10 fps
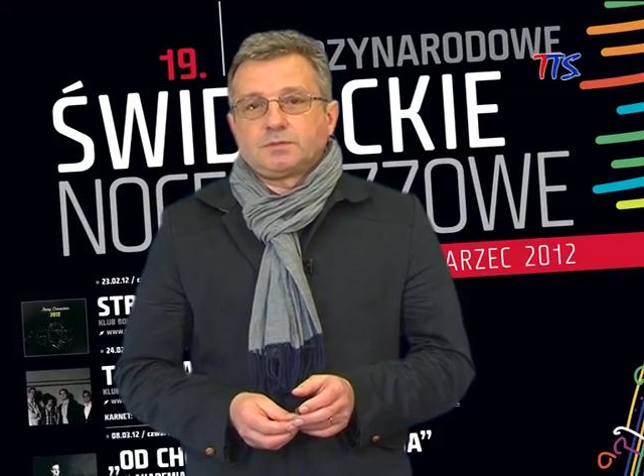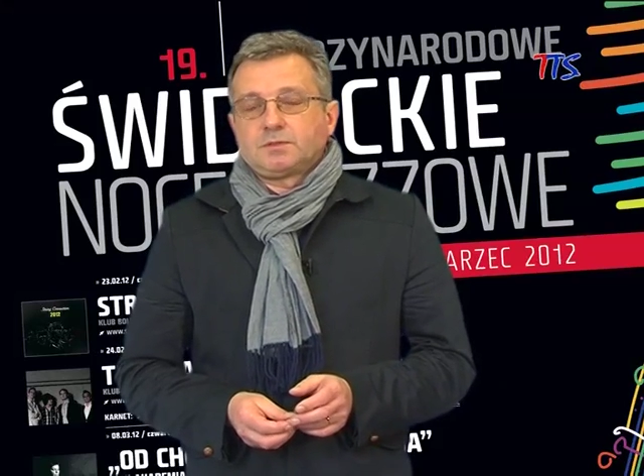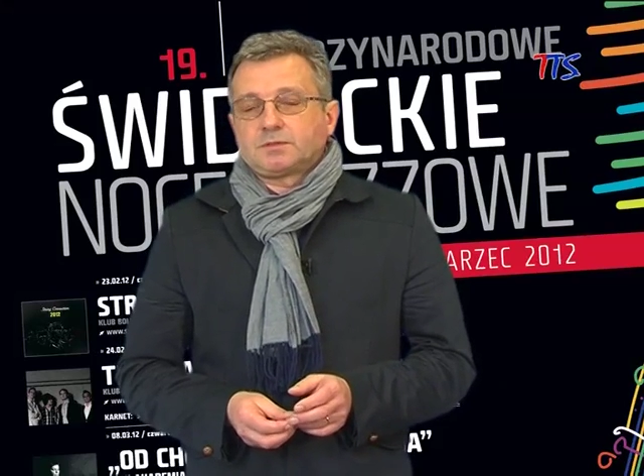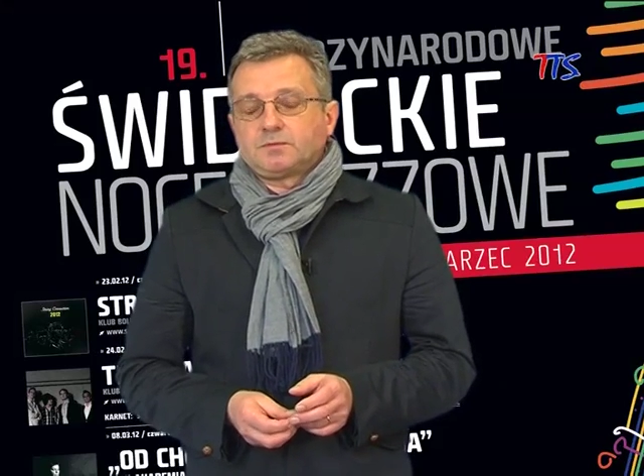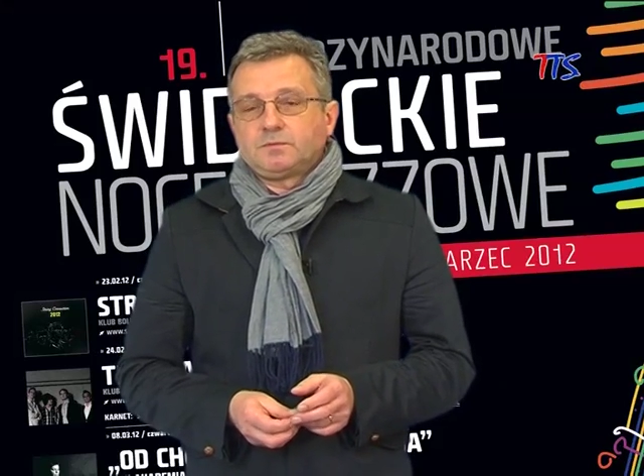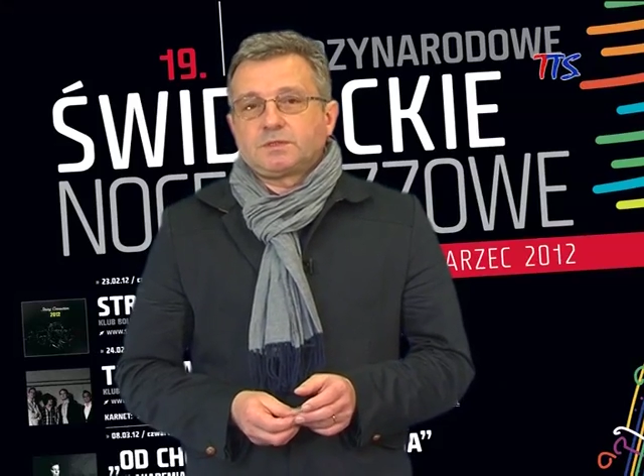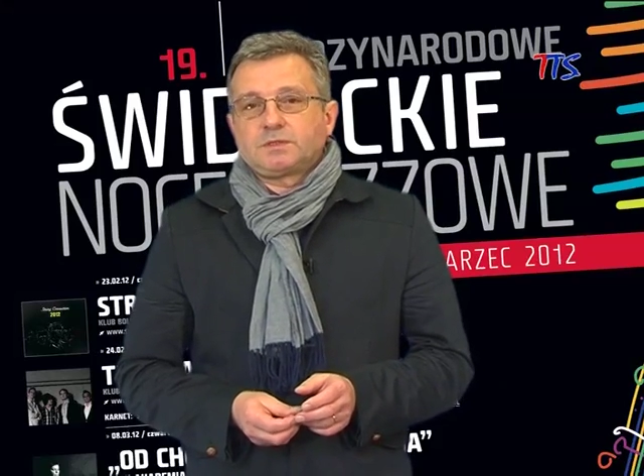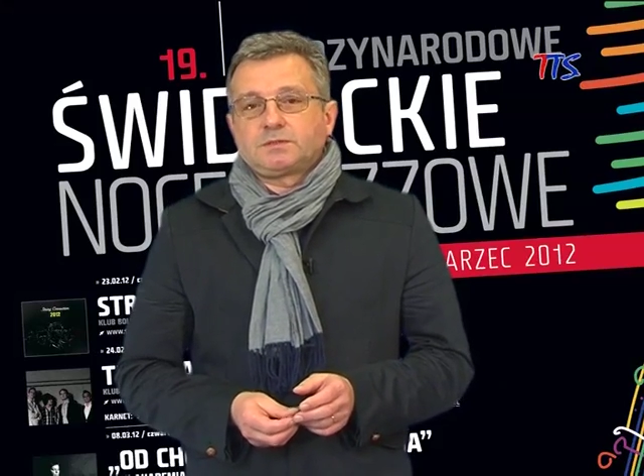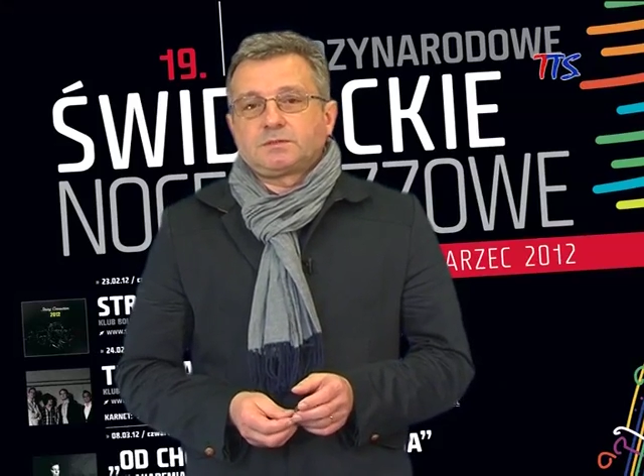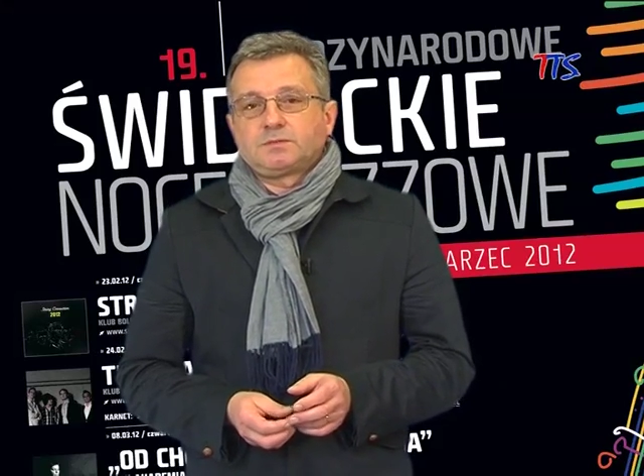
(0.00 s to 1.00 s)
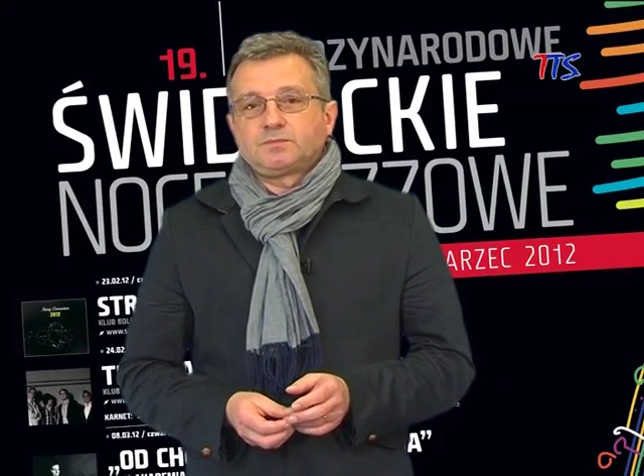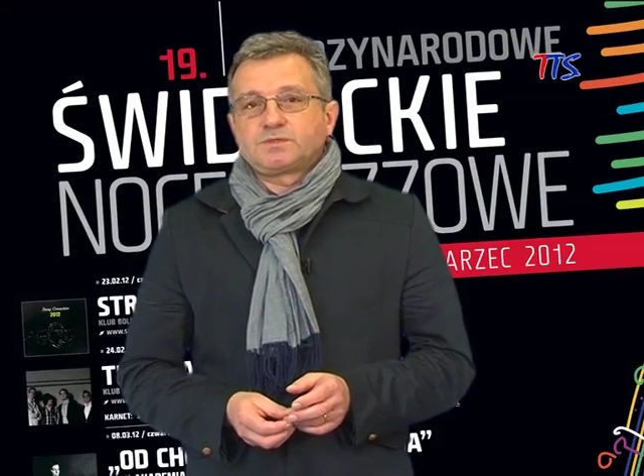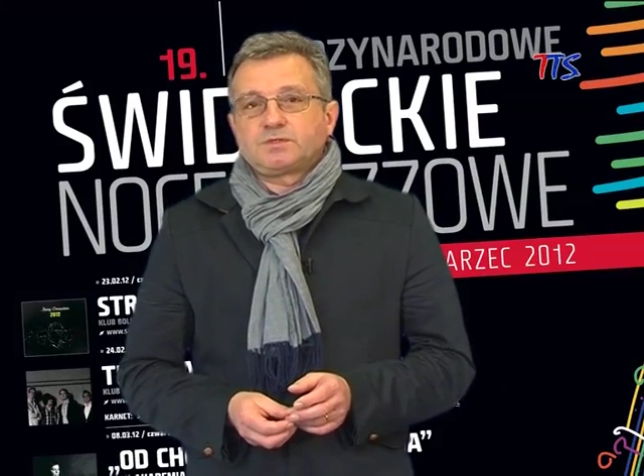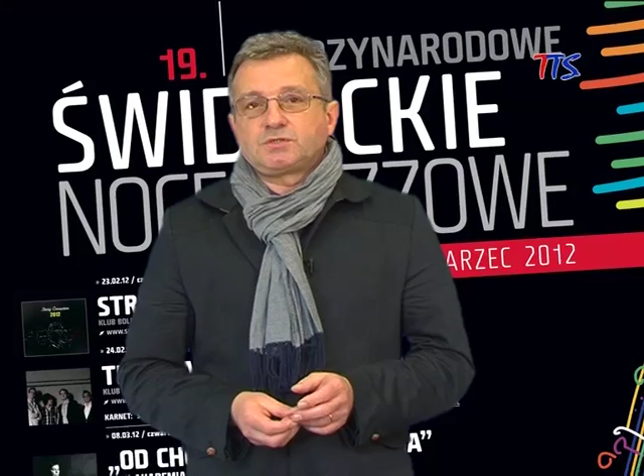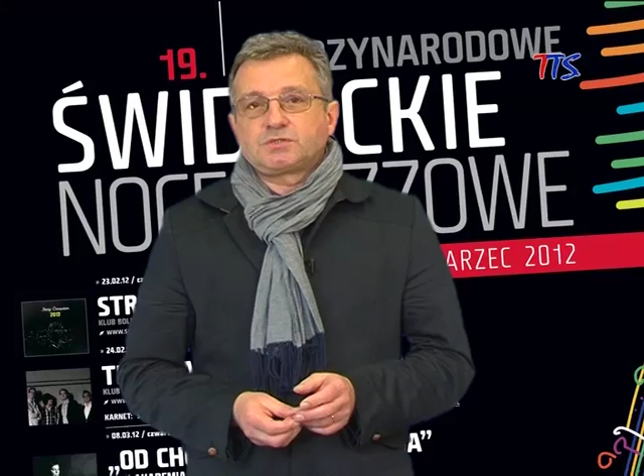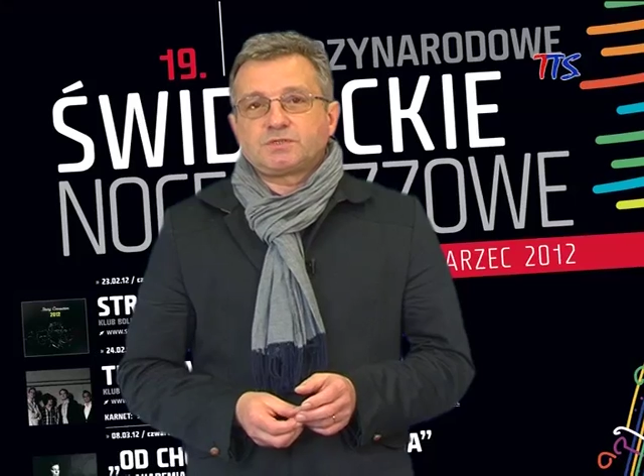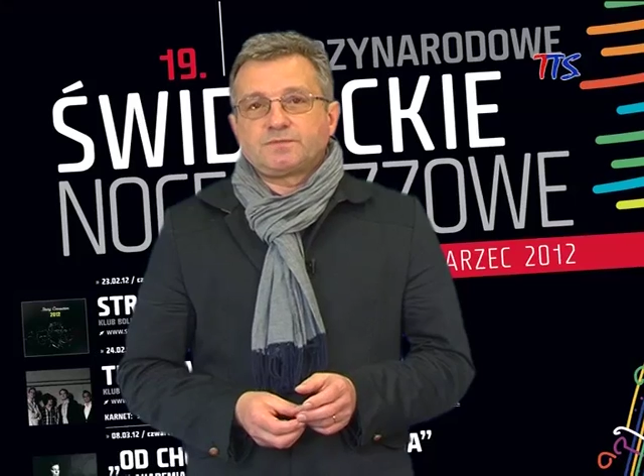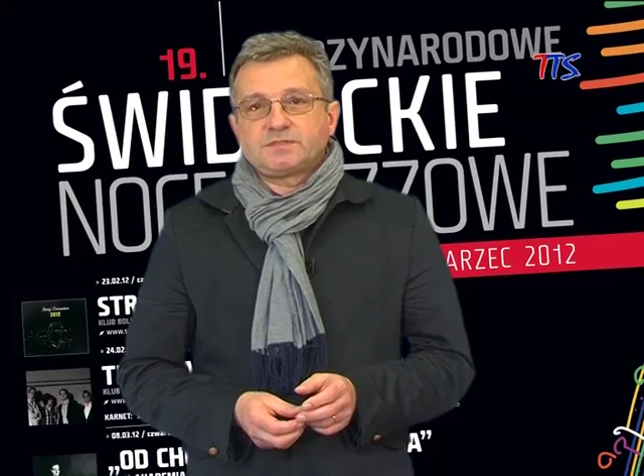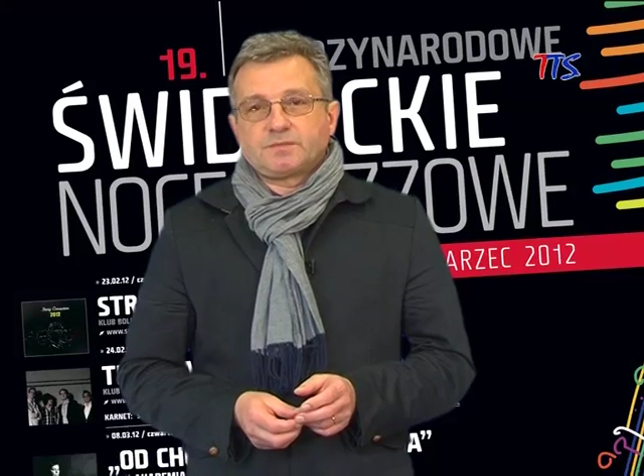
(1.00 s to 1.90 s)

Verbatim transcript: y, na ten weekend muzyki jazzowej.